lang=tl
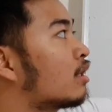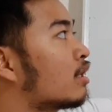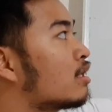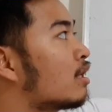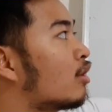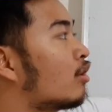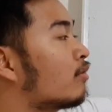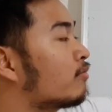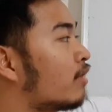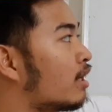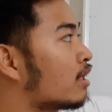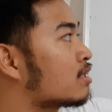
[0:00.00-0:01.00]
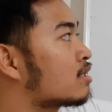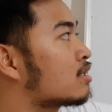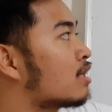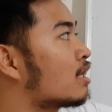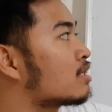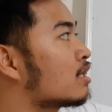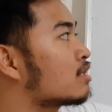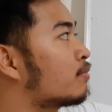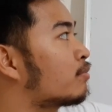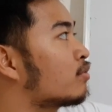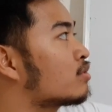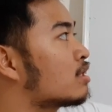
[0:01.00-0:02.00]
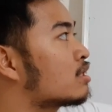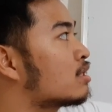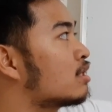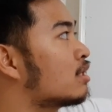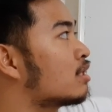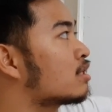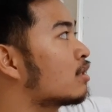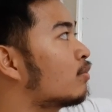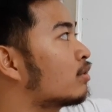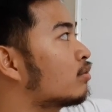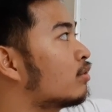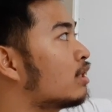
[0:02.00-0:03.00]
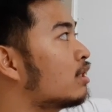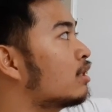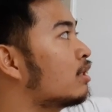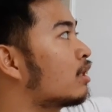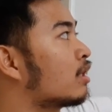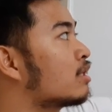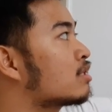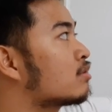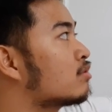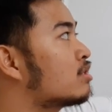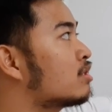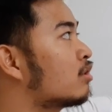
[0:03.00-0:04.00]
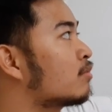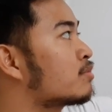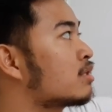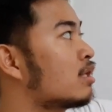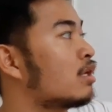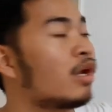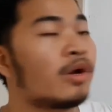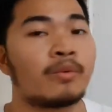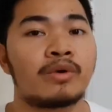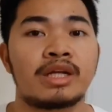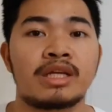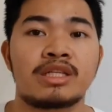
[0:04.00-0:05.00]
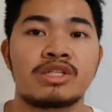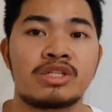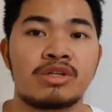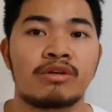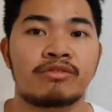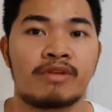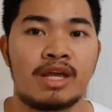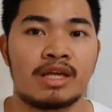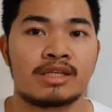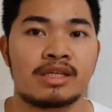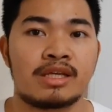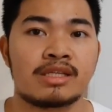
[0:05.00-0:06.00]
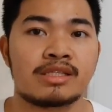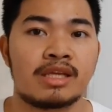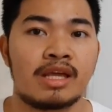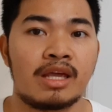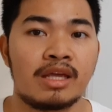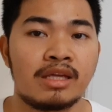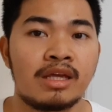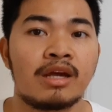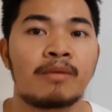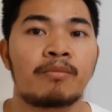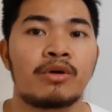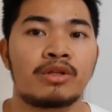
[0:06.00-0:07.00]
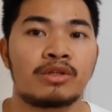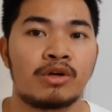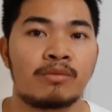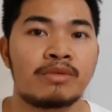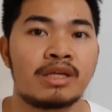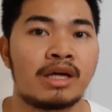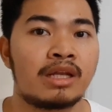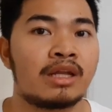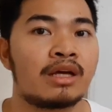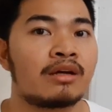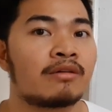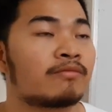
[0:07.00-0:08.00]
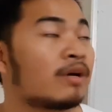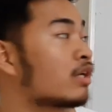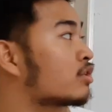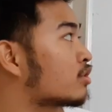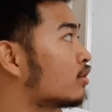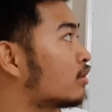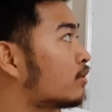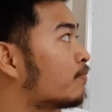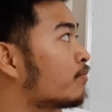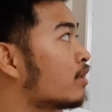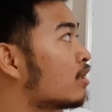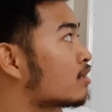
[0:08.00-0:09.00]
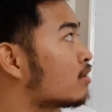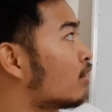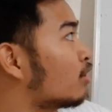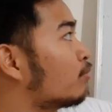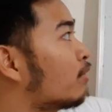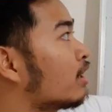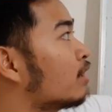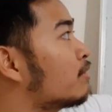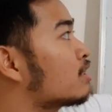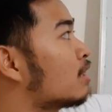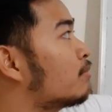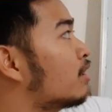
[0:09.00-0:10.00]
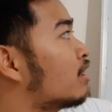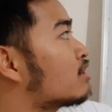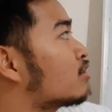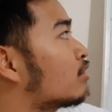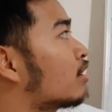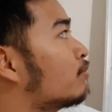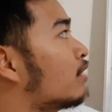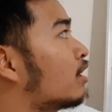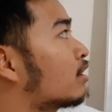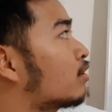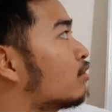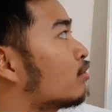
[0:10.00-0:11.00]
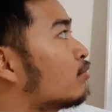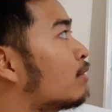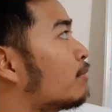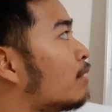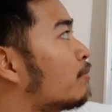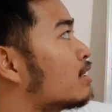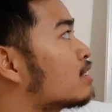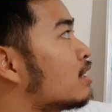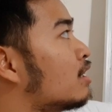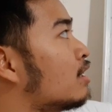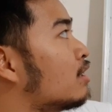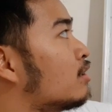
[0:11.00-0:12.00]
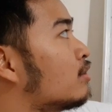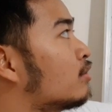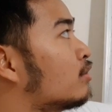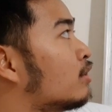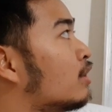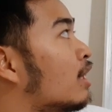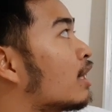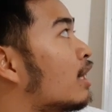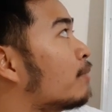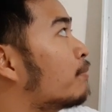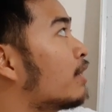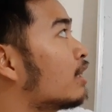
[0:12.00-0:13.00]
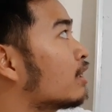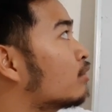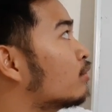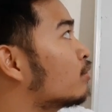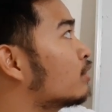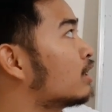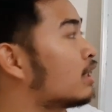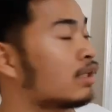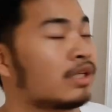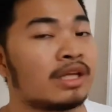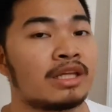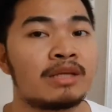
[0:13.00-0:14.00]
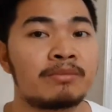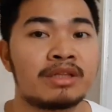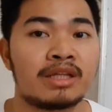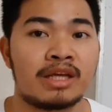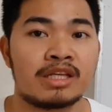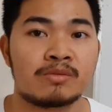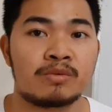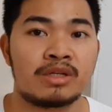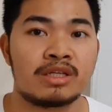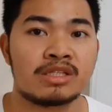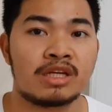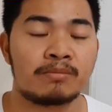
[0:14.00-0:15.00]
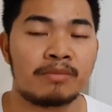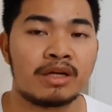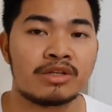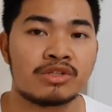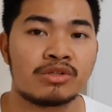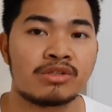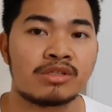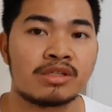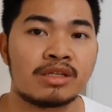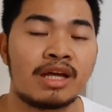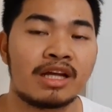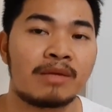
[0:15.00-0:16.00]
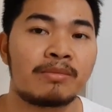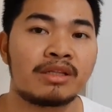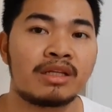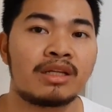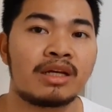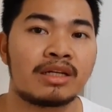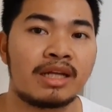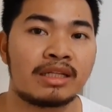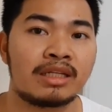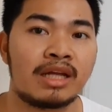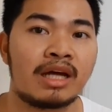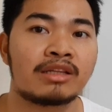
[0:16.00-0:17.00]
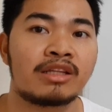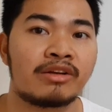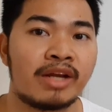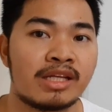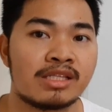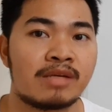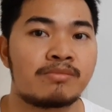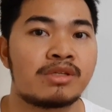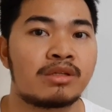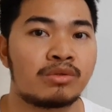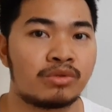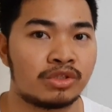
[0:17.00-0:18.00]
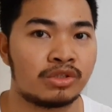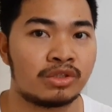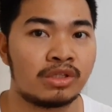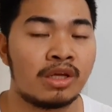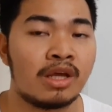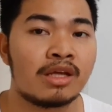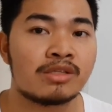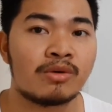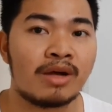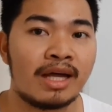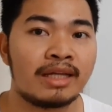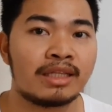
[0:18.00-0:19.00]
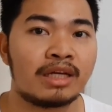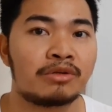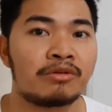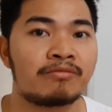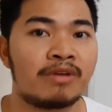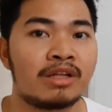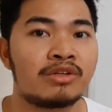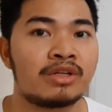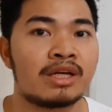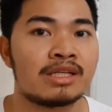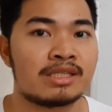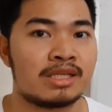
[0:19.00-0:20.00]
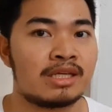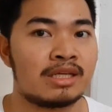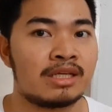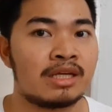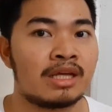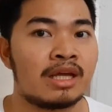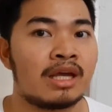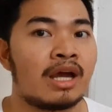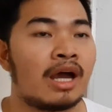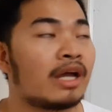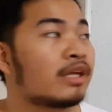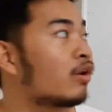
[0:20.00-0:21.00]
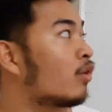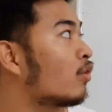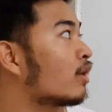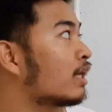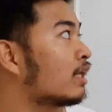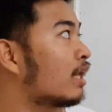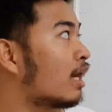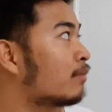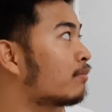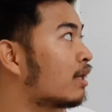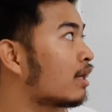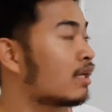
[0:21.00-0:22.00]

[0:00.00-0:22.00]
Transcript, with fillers: rate of x as x approaches c is equal to e raised to g of c wherein g of x is a polynomial function. So ano bang ibig sabihin ng theorem na ito? Kung mapapansin ninyo, kapag kukunin natin ang limit ng exponential functions, gagamitin lang natin ang direct substitution. So kahit anong value ng c ay okay lamang